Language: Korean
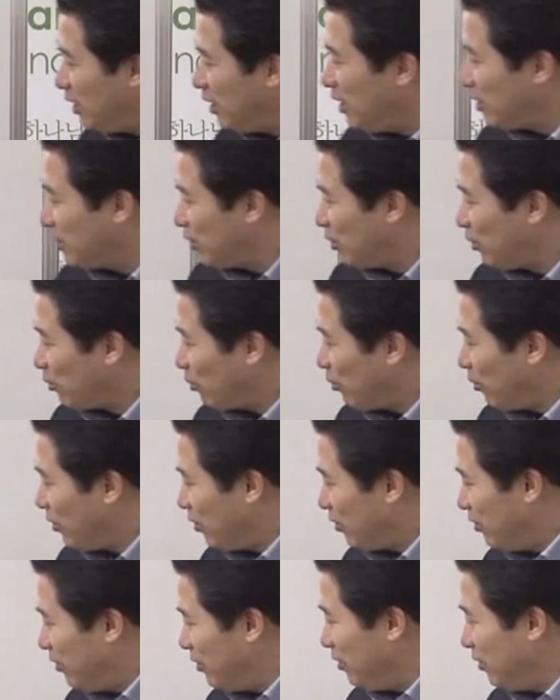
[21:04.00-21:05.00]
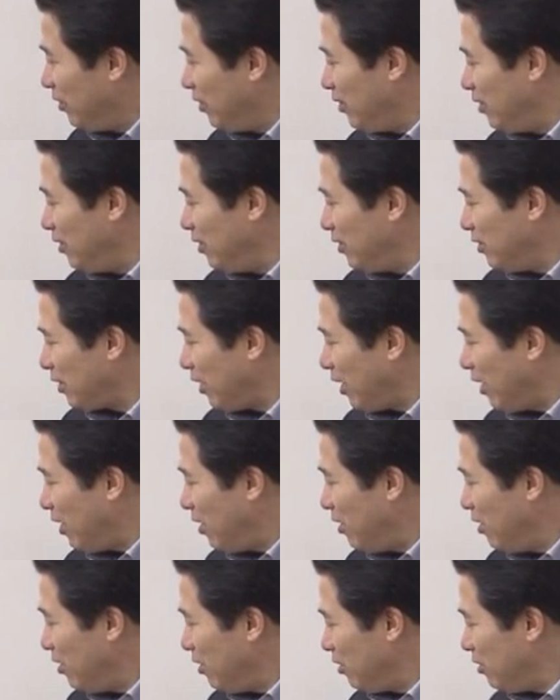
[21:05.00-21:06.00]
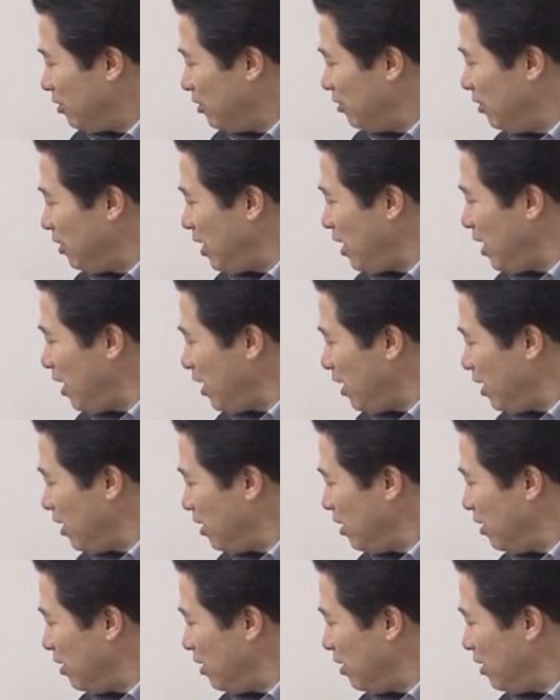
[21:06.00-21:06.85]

그랬어요. 또 여기는. 자, 그의